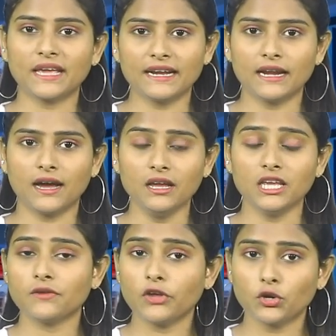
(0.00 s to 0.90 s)
కేరళ
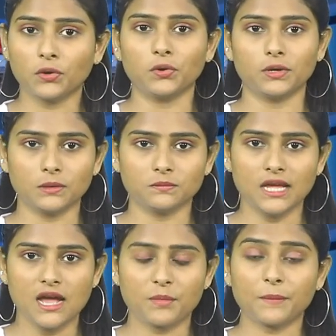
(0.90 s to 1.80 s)
ఇరవై ఒక్క కోట్లు
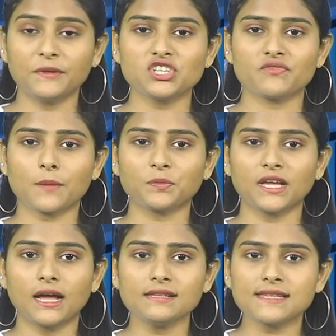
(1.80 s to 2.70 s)

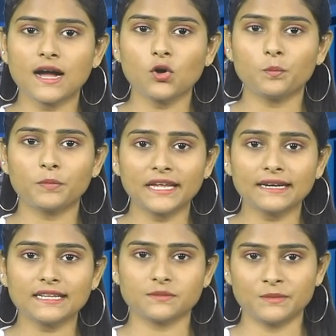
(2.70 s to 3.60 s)
ప్రపంచవ్యాప్తంగా సాహో ప్రీ
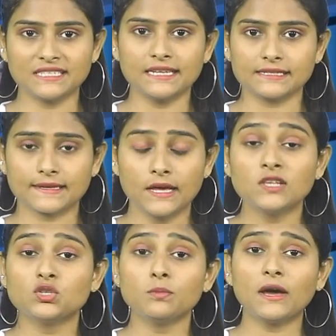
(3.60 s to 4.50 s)
రిలీజ్ బిజినెస్
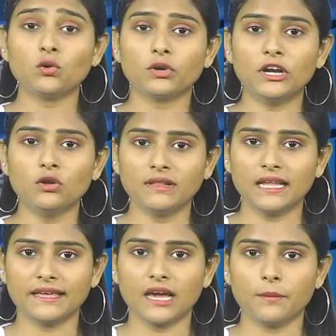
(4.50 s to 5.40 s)
సుమారు రెండు
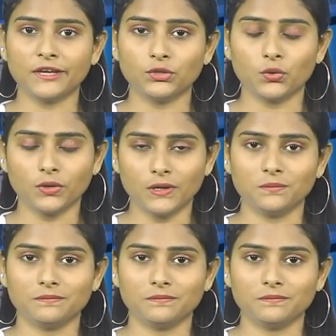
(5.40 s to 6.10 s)
వందల యాభై ఐదు కోట్లు